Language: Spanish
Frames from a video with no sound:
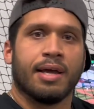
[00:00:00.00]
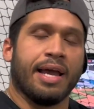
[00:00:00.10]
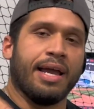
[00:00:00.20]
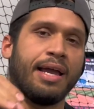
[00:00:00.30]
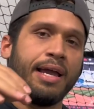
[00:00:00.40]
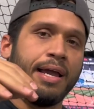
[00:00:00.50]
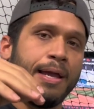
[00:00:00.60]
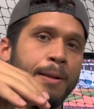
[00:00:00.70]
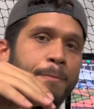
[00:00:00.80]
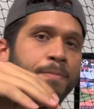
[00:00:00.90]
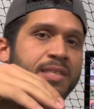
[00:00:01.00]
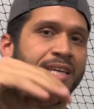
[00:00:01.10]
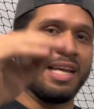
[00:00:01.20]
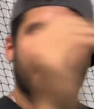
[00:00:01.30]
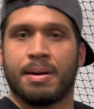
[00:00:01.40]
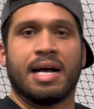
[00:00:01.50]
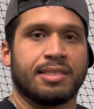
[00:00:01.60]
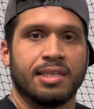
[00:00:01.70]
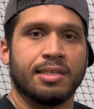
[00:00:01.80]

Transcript: Eh, si quieren más así,